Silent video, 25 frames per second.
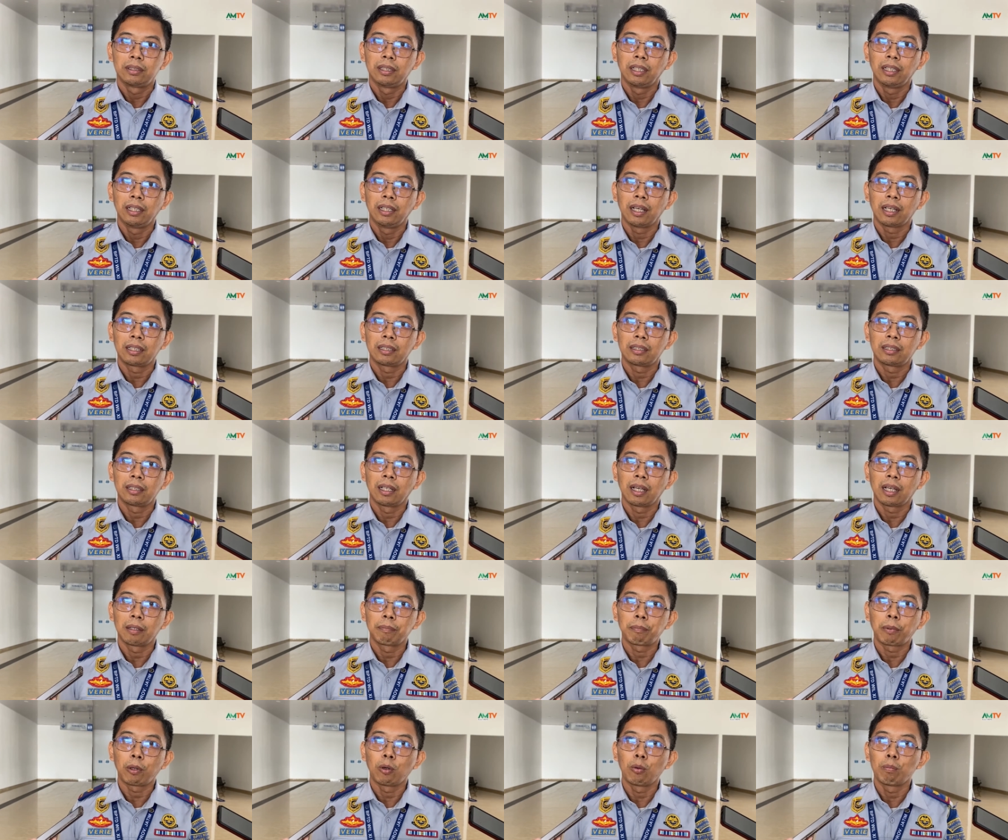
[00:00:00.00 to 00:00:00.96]
dilihat
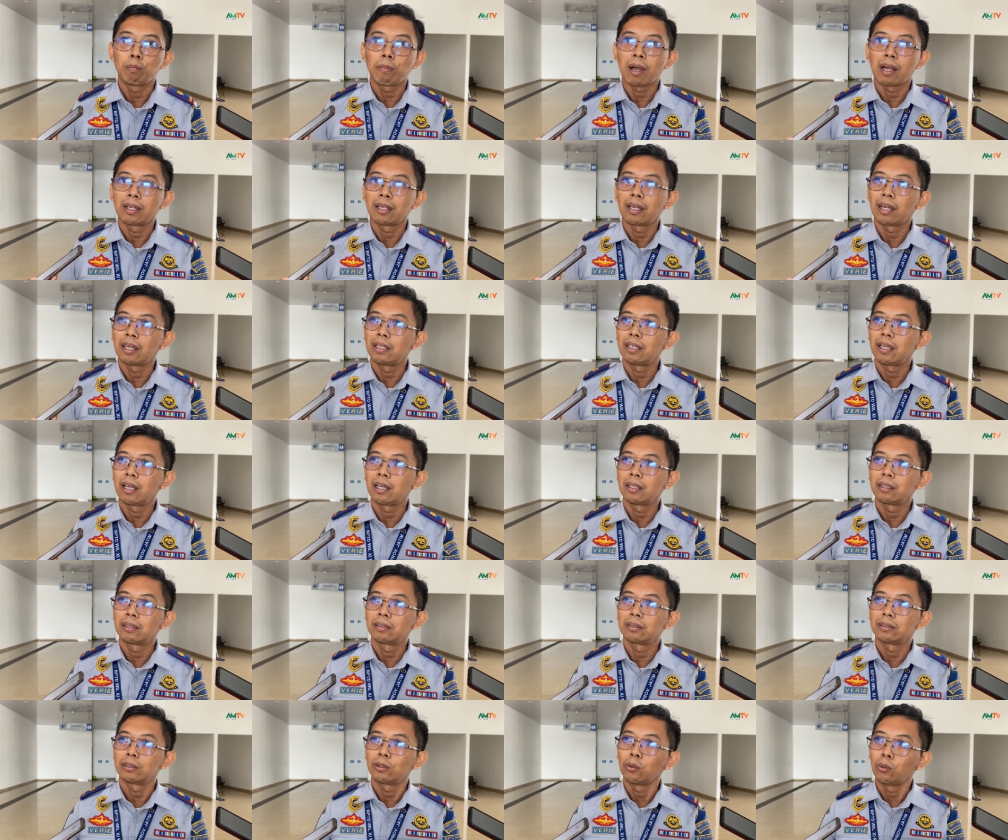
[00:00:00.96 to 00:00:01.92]
dengan penumpangnya yang
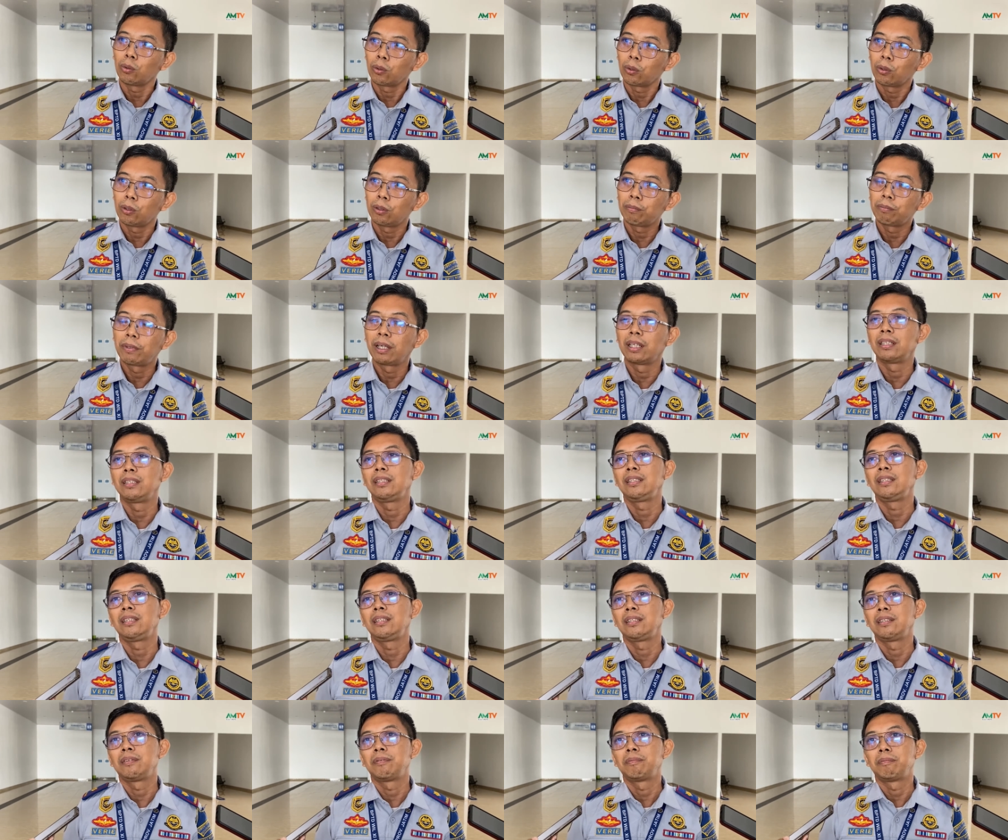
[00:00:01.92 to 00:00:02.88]
turun
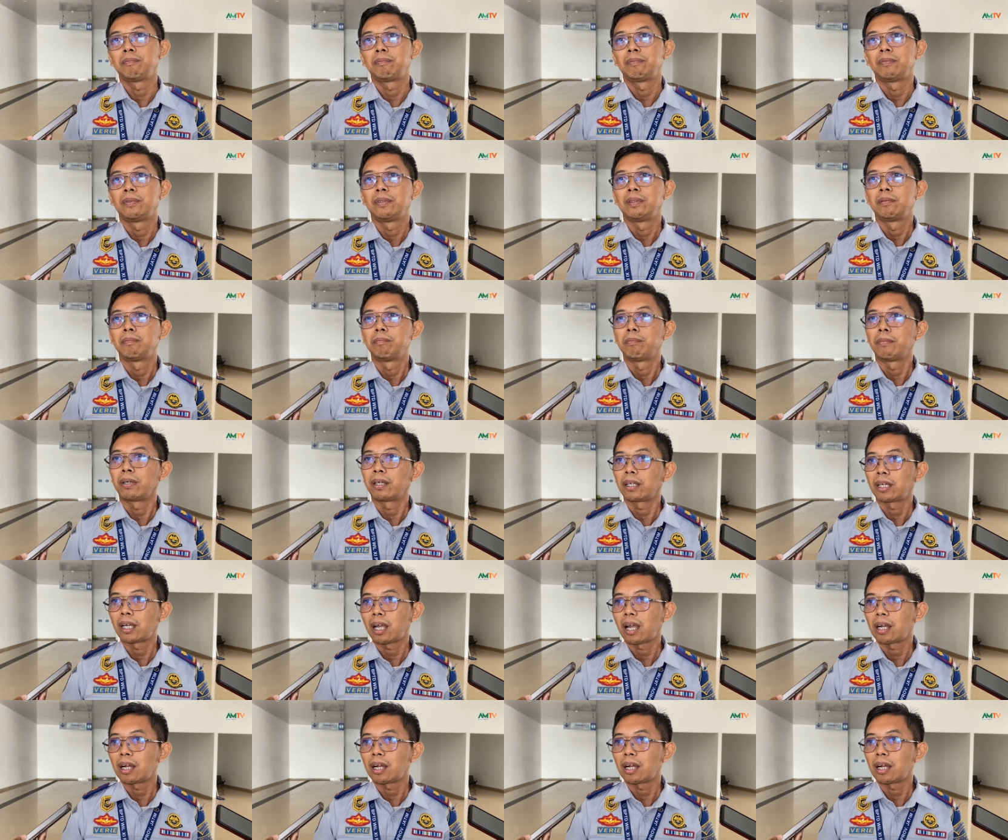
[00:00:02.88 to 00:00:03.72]
berarti mereka